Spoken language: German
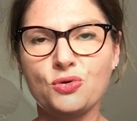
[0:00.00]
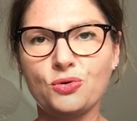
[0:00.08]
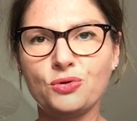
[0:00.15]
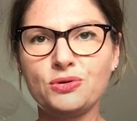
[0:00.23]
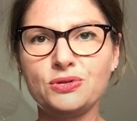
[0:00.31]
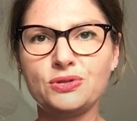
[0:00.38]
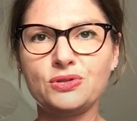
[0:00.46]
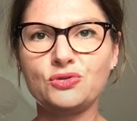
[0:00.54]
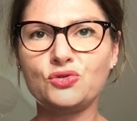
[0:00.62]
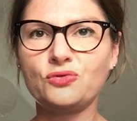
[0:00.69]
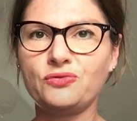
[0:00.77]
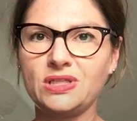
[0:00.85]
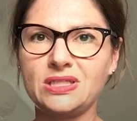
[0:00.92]
und
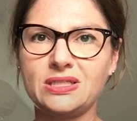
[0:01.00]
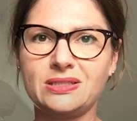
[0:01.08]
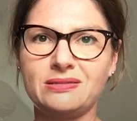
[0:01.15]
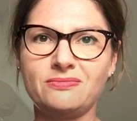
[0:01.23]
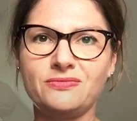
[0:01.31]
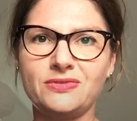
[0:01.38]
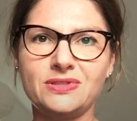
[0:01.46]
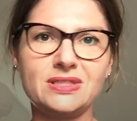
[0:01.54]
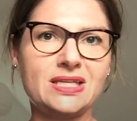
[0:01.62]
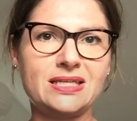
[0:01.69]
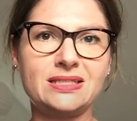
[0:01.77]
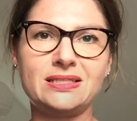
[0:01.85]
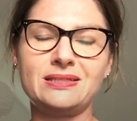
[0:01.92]
zu wissen,
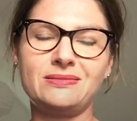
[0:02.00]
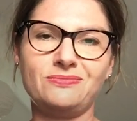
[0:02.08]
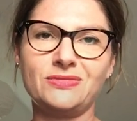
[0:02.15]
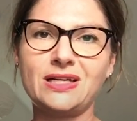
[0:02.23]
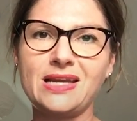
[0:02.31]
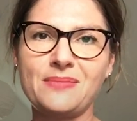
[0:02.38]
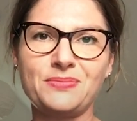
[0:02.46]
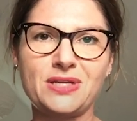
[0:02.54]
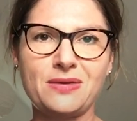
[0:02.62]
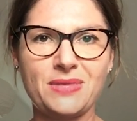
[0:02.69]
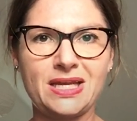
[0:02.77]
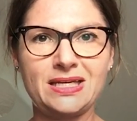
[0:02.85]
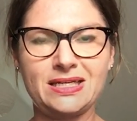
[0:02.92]
dass klappt
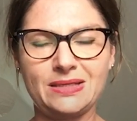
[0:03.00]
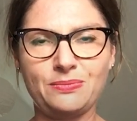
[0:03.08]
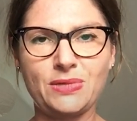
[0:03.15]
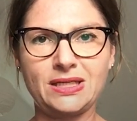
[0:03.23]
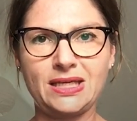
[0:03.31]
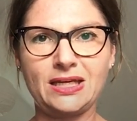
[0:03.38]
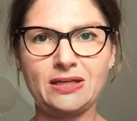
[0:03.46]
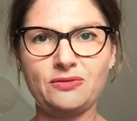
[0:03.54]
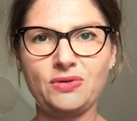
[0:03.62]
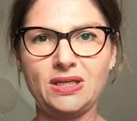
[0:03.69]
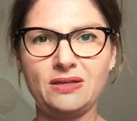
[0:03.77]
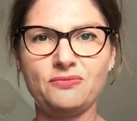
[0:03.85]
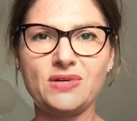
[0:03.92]
am Ende immer irgendwie.